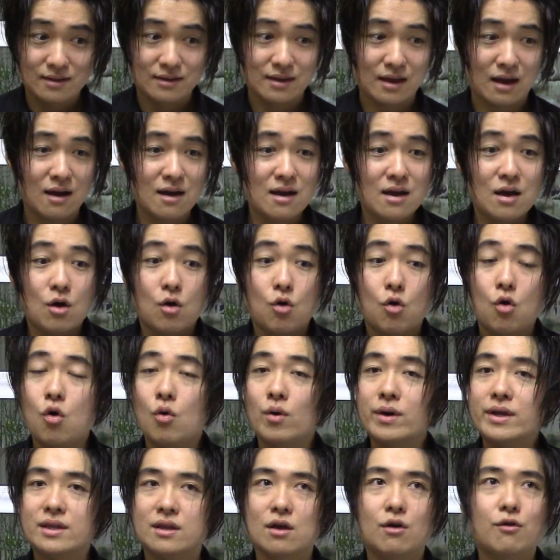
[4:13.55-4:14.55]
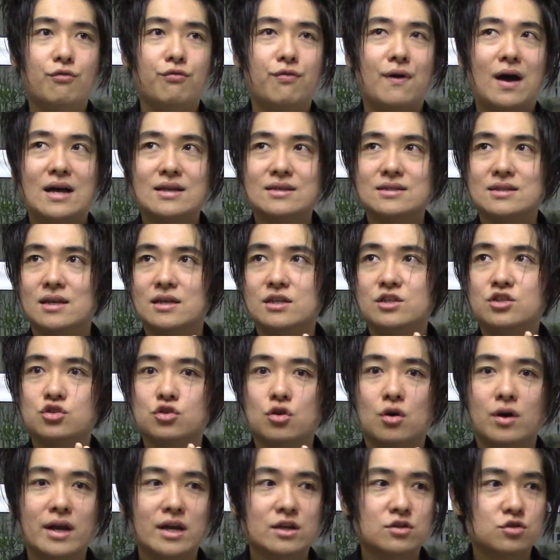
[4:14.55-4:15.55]
Tá? Ou então faça
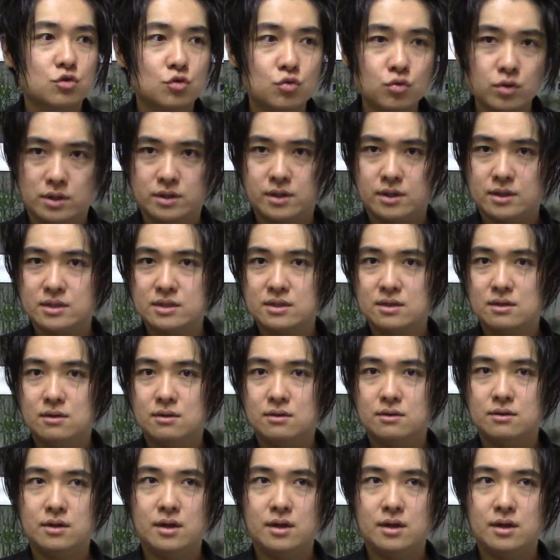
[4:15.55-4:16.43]
histórias curtas.